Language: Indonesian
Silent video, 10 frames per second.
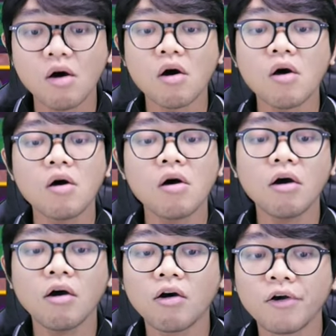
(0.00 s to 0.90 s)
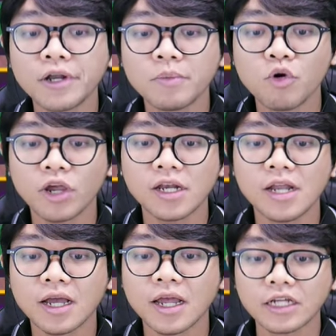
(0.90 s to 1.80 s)
oh ini mungkin
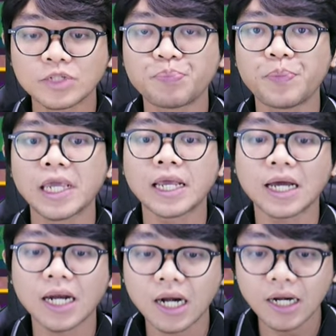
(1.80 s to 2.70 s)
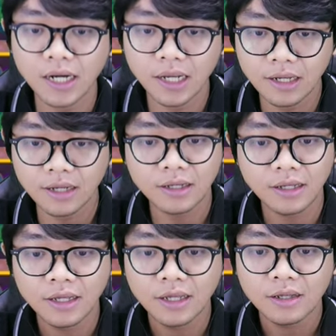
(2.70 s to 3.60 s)
dia kayak speaker ya, ya.
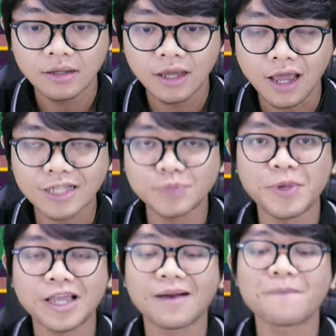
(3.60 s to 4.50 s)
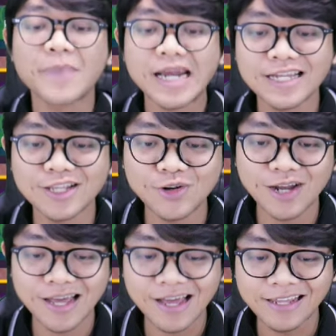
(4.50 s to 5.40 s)
kayak speakerman gitu
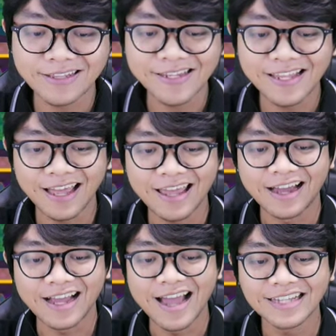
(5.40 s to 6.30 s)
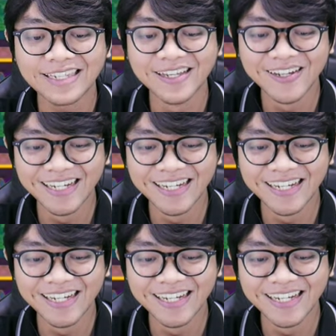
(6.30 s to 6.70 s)
lah intinya ya guys